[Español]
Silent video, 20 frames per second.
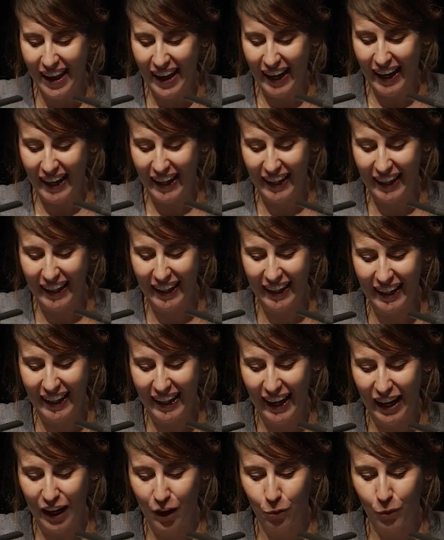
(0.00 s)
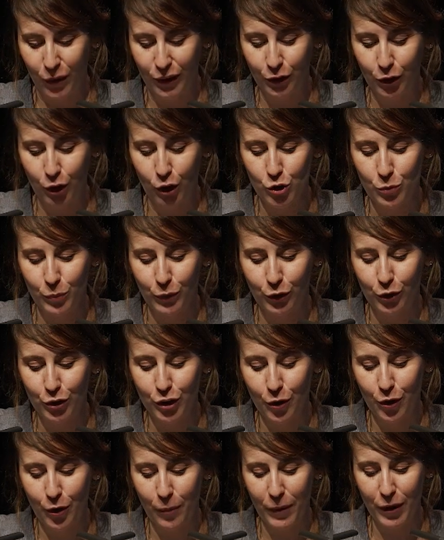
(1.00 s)
el encuentro en los puntos
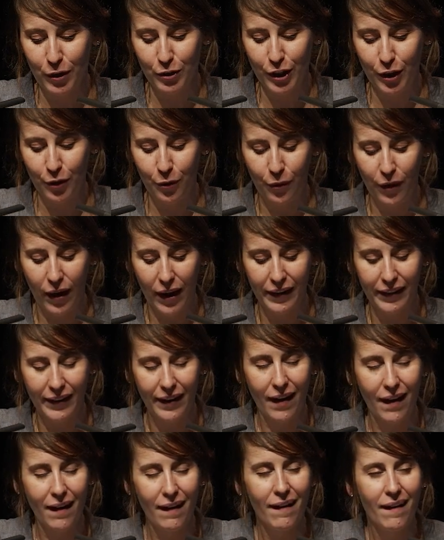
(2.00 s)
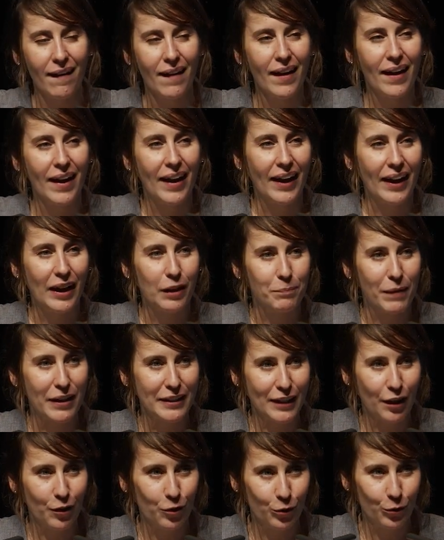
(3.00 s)
europeos de ciudadanía el
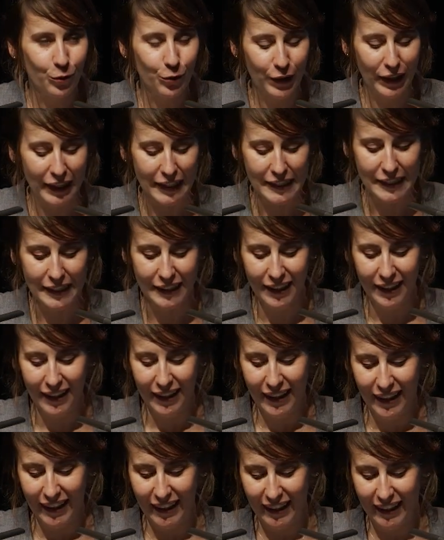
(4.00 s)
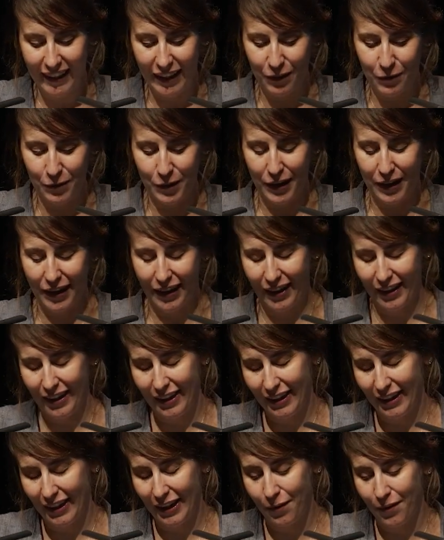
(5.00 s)
pasado lunes y que
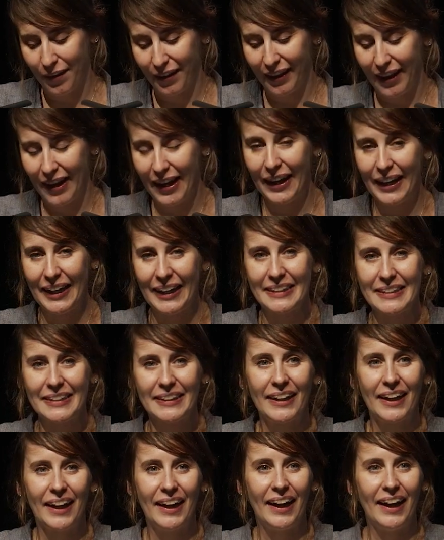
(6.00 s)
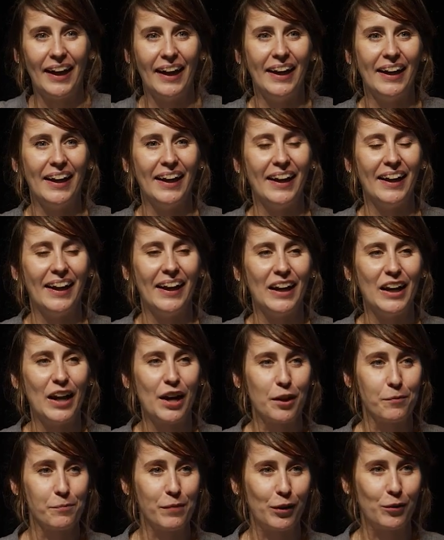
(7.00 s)
eh, la verdad es que eh, las
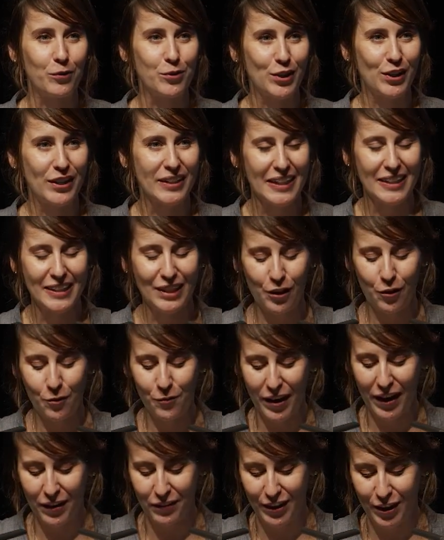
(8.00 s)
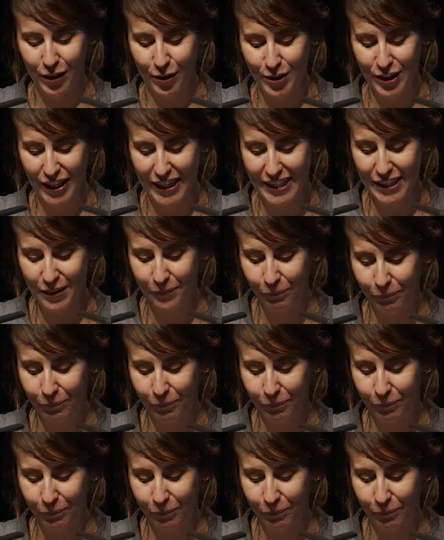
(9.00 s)
repercusiones han sido maravillosas.